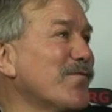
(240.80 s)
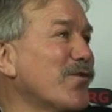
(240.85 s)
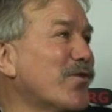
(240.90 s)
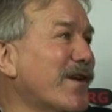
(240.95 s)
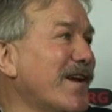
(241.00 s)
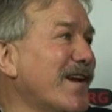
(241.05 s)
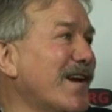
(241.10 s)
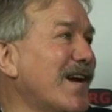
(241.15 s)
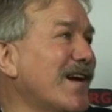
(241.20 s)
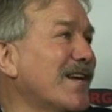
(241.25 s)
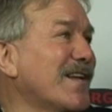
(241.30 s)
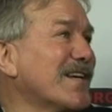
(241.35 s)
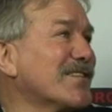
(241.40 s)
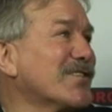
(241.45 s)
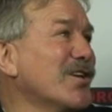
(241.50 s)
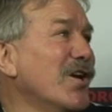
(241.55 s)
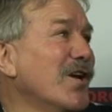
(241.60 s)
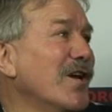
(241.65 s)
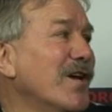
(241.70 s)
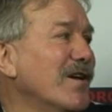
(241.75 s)
w okręgach, jak
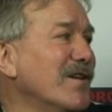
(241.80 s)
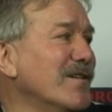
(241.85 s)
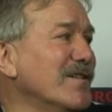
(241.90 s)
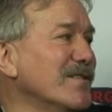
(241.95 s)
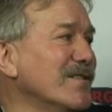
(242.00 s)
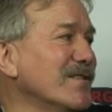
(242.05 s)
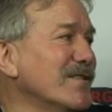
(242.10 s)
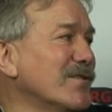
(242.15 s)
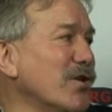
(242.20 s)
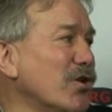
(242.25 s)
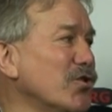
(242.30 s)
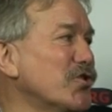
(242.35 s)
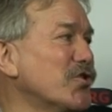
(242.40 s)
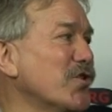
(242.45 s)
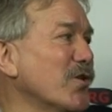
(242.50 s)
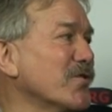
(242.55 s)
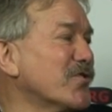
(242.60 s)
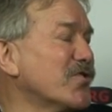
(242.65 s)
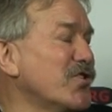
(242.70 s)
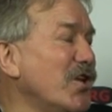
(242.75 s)
y, Dolny
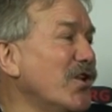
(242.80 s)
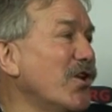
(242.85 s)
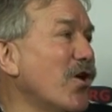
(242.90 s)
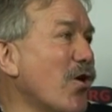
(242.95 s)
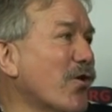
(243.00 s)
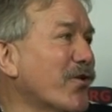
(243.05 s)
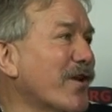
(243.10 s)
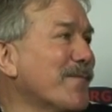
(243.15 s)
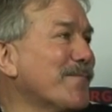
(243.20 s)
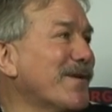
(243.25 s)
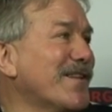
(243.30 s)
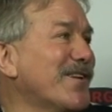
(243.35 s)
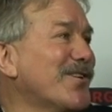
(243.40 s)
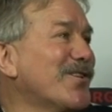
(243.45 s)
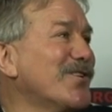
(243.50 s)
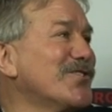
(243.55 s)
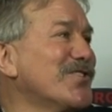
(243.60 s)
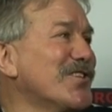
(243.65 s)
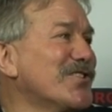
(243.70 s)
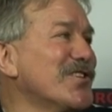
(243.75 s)
Śląsk, silny okręg ma
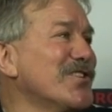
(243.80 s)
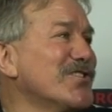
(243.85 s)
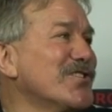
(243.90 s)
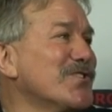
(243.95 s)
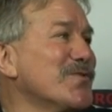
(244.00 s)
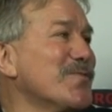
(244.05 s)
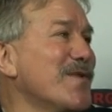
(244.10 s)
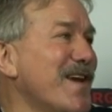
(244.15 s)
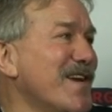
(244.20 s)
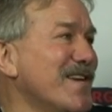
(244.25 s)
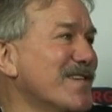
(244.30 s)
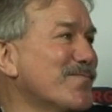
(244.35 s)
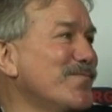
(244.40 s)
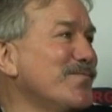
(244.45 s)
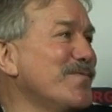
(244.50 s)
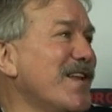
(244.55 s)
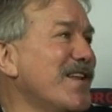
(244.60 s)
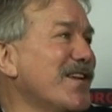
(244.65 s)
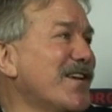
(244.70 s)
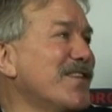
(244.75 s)
tylko 10 miejsc,
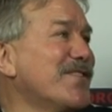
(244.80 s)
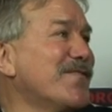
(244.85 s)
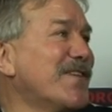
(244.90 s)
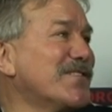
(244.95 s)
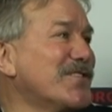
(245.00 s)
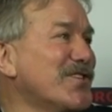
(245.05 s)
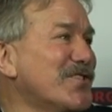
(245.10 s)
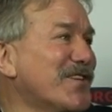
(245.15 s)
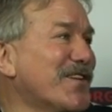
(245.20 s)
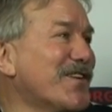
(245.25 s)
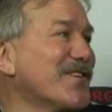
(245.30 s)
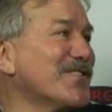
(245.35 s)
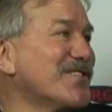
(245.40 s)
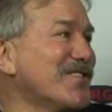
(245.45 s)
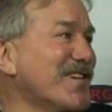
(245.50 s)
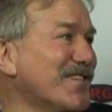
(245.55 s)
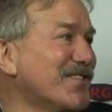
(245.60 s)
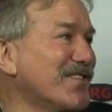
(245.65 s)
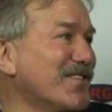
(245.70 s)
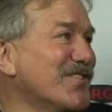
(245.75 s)
mieli kiedy 20, teraz
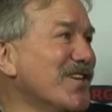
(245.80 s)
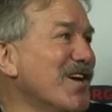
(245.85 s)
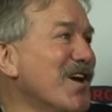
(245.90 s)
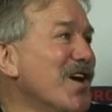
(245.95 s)
10.